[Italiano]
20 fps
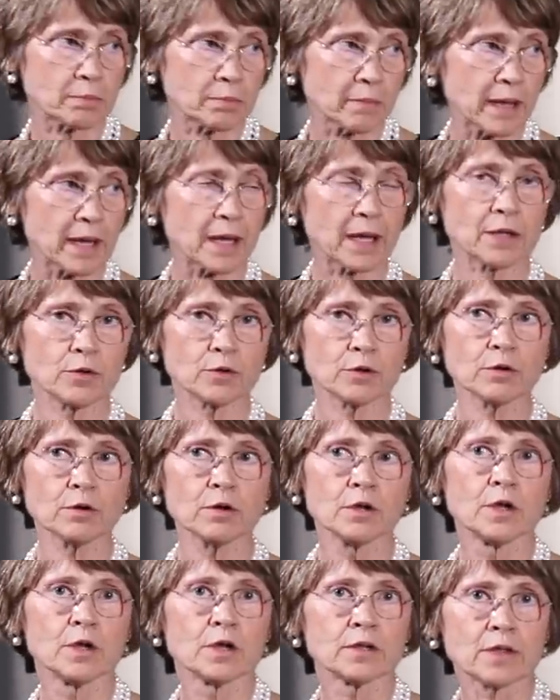mano
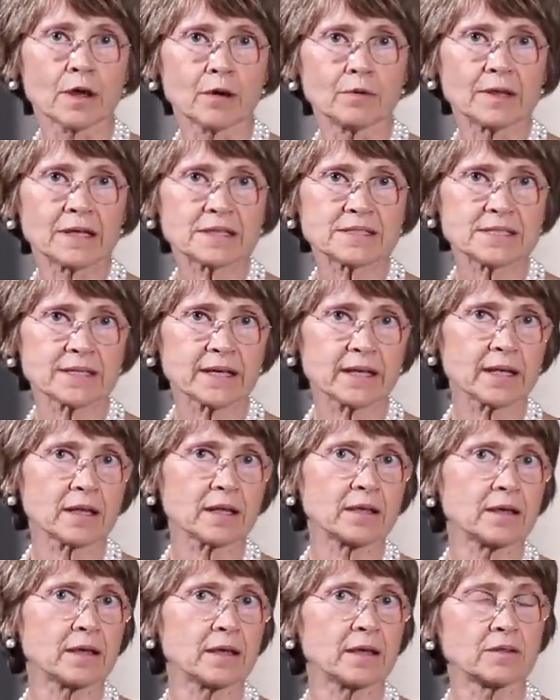da una
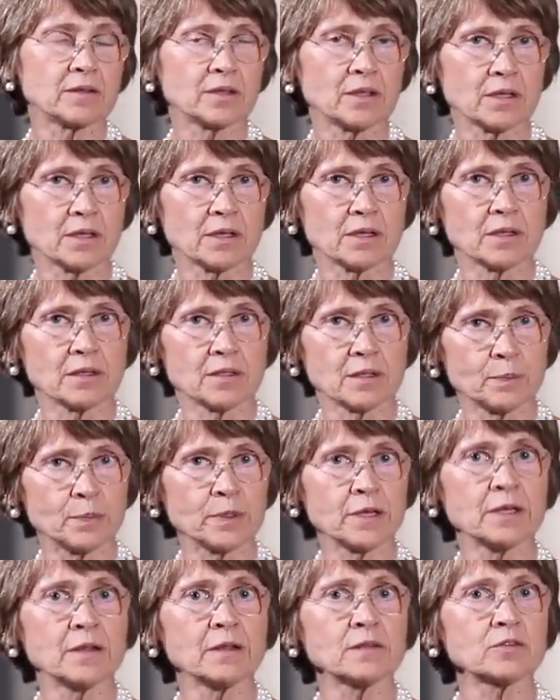serie di
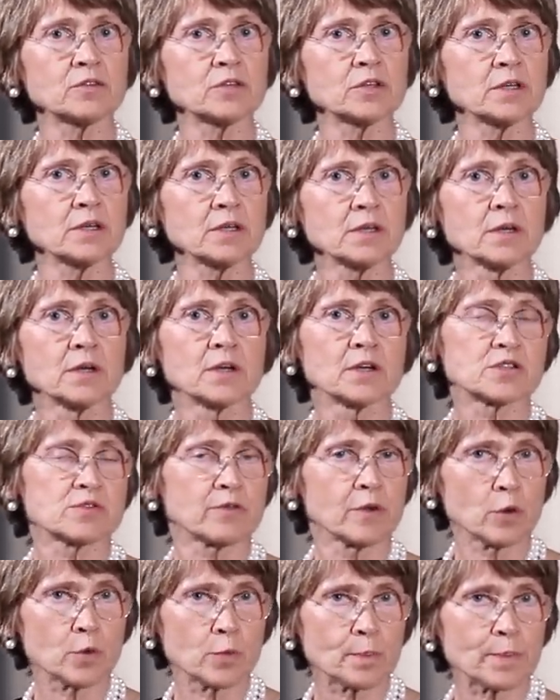dipinti
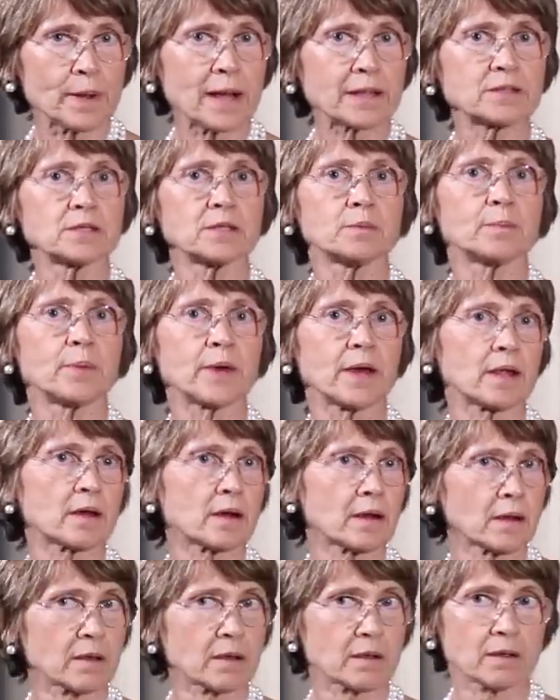sviluppati per
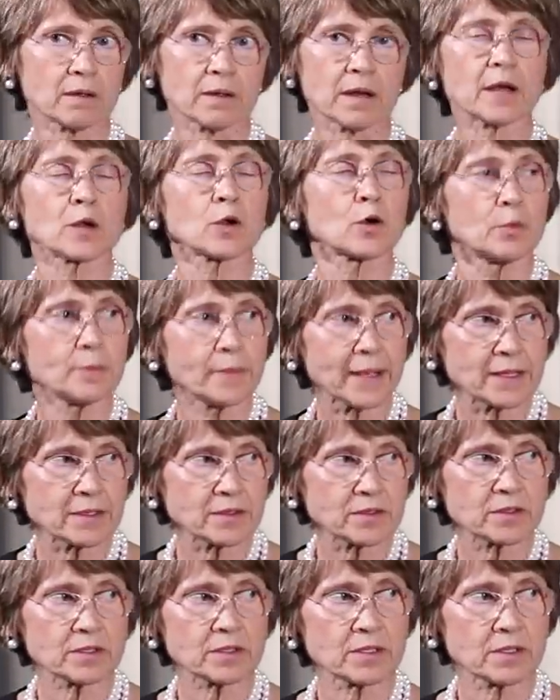eh,
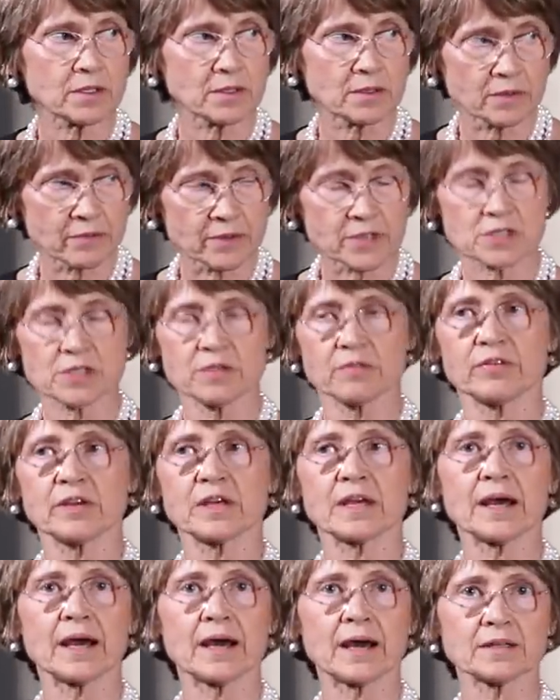argomenti
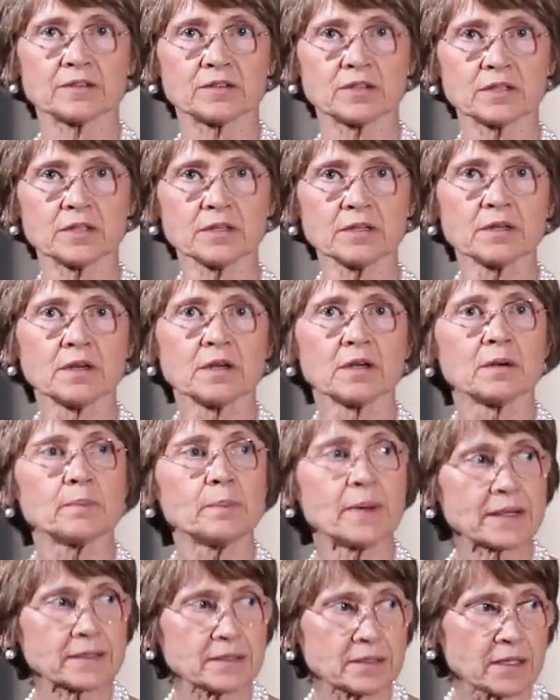diversificati,
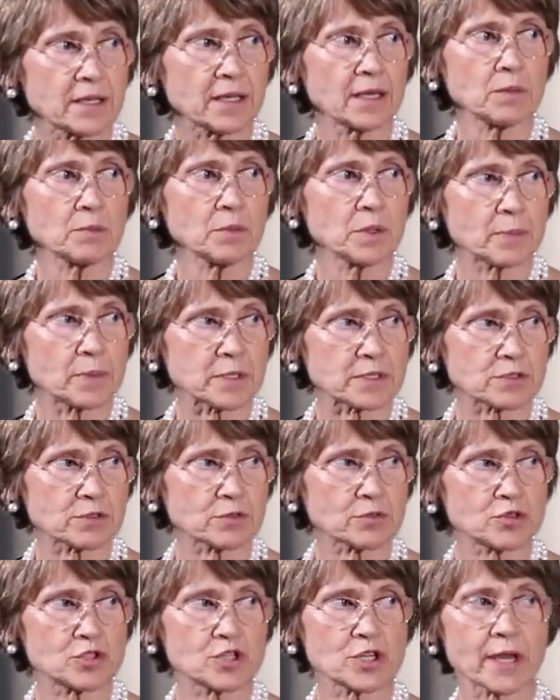per temi, per
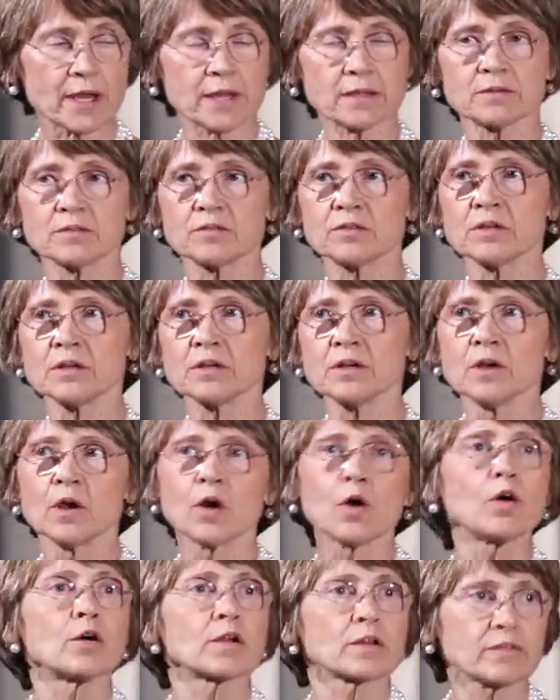soggetti,
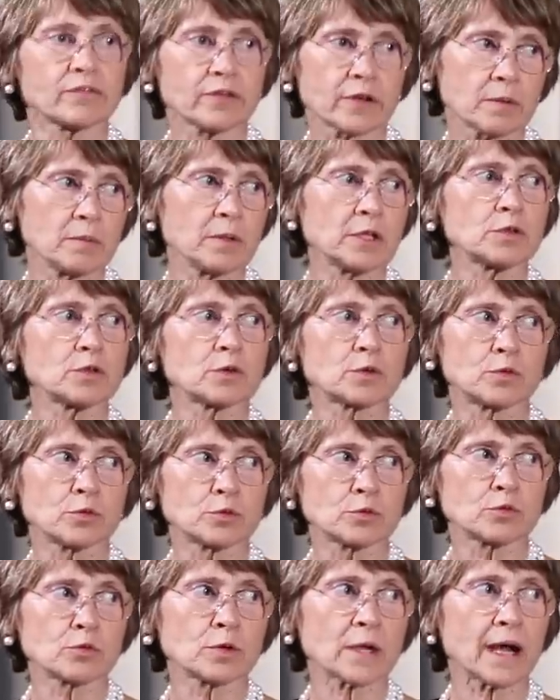con riferimenti
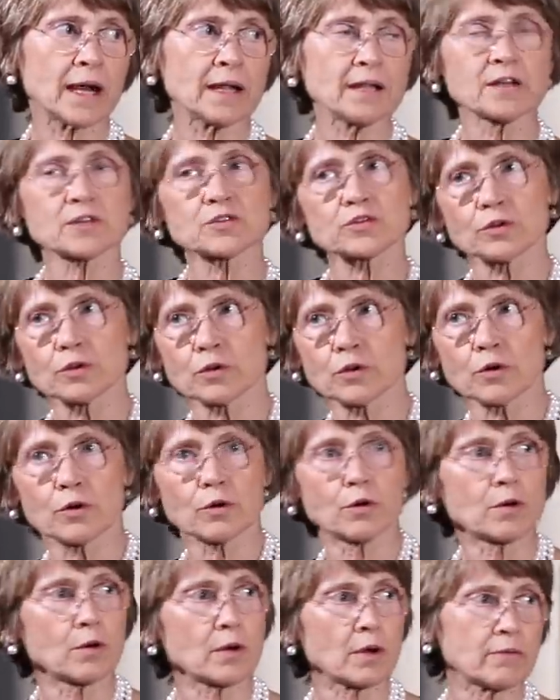culturali che
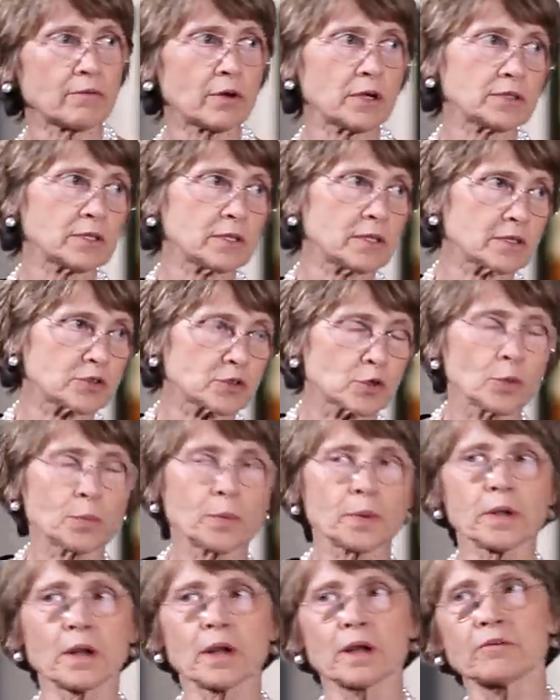sono a volte da
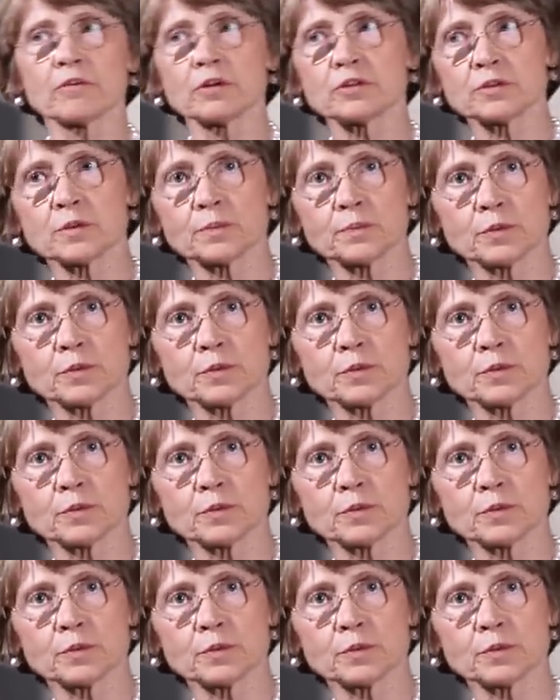scoprire, a volte